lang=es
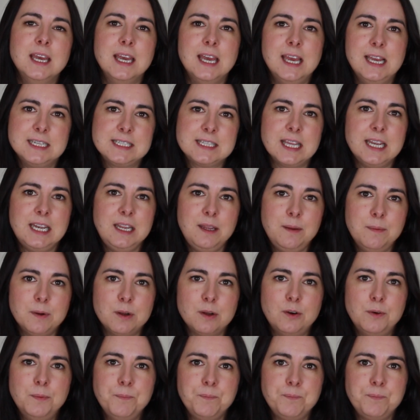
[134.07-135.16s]
Este
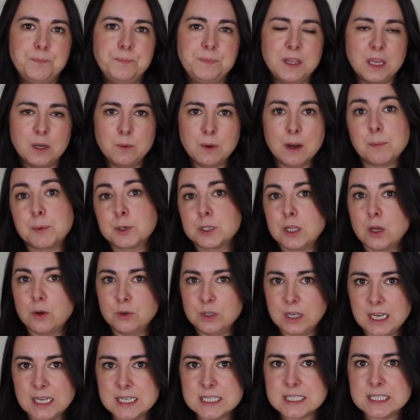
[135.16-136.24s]
libro tiene una
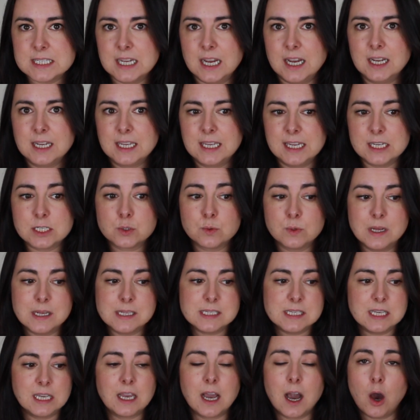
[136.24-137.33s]
protagonista que es una
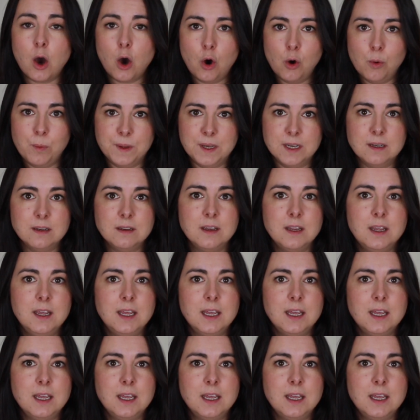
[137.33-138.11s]
chica joven